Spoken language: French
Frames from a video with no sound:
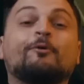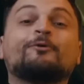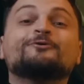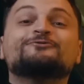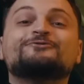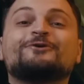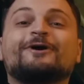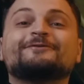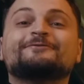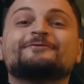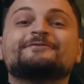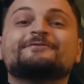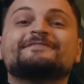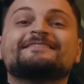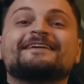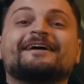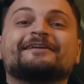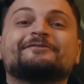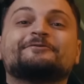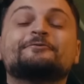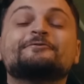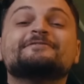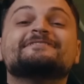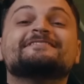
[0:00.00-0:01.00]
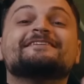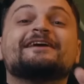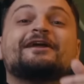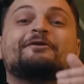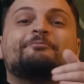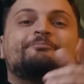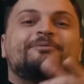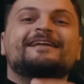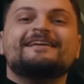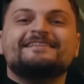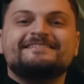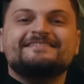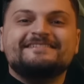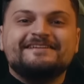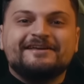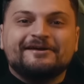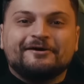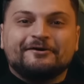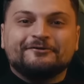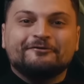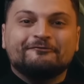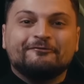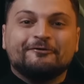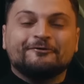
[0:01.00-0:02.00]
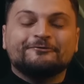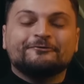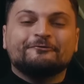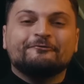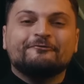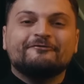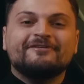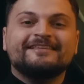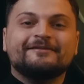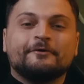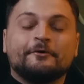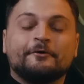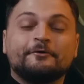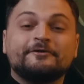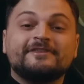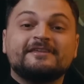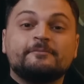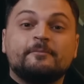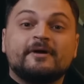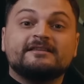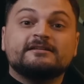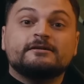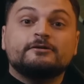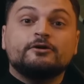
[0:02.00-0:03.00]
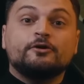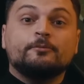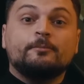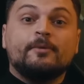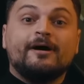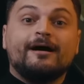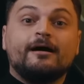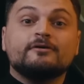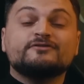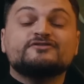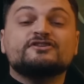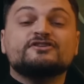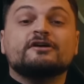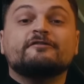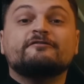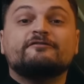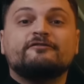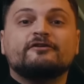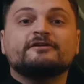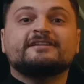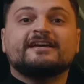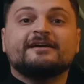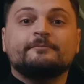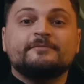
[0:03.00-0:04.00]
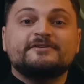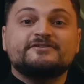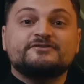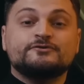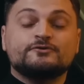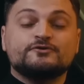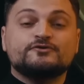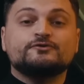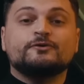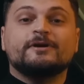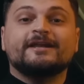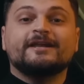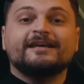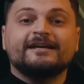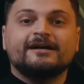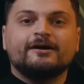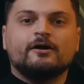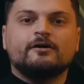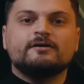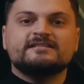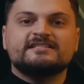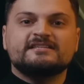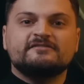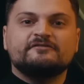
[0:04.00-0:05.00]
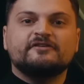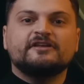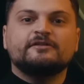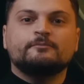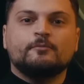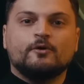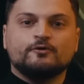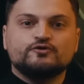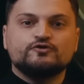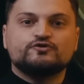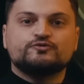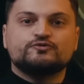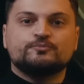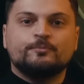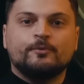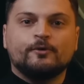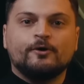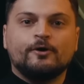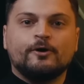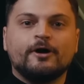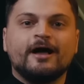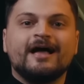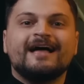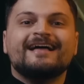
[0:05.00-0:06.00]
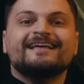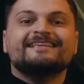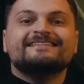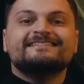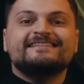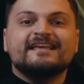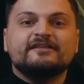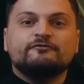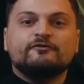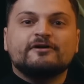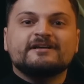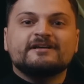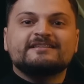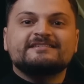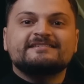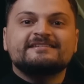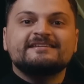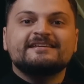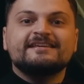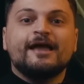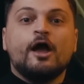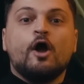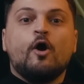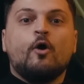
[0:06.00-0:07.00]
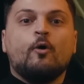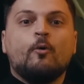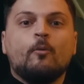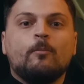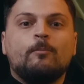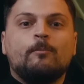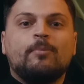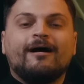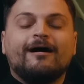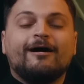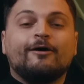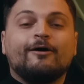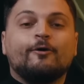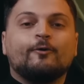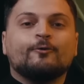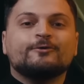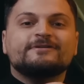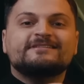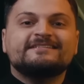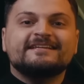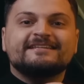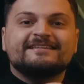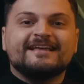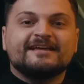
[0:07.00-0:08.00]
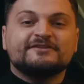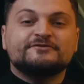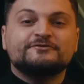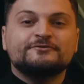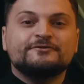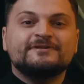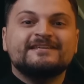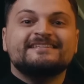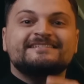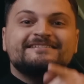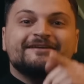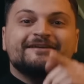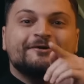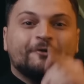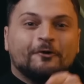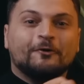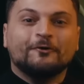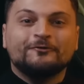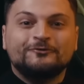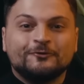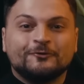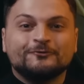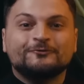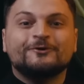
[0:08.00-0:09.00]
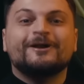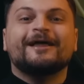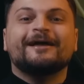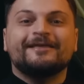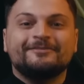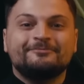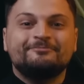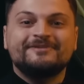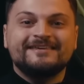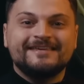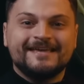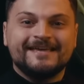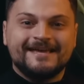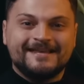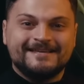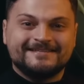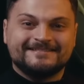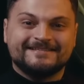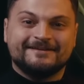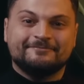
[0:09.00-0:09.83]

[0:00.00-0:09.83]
Bonjour à toutes et à tous, quel plaisir de vous retrouver dans Unibet Clubhouse, votre émission sur les grands événements du sport. Cette fois-ci, on part aux États-Unis, c'est le retour de la NBA les